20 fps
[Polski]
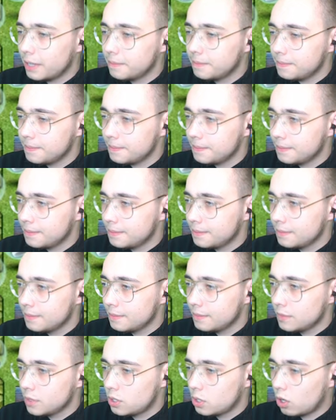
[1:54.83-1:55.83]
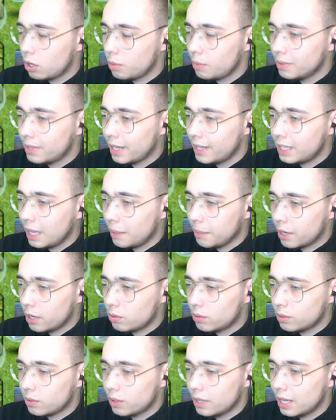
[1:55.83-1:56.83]
mm, co robią te itemki,
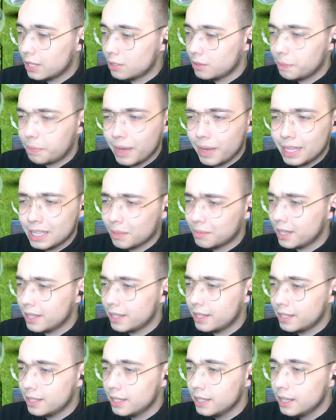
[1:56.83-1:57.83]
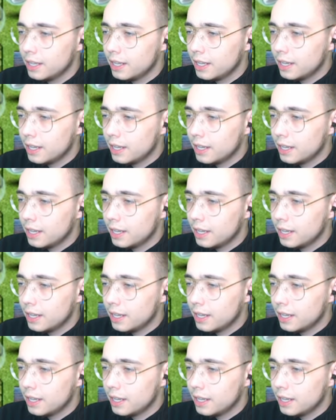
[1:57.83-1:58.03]
które tutaj leżą. Nie pamiętam tej gry.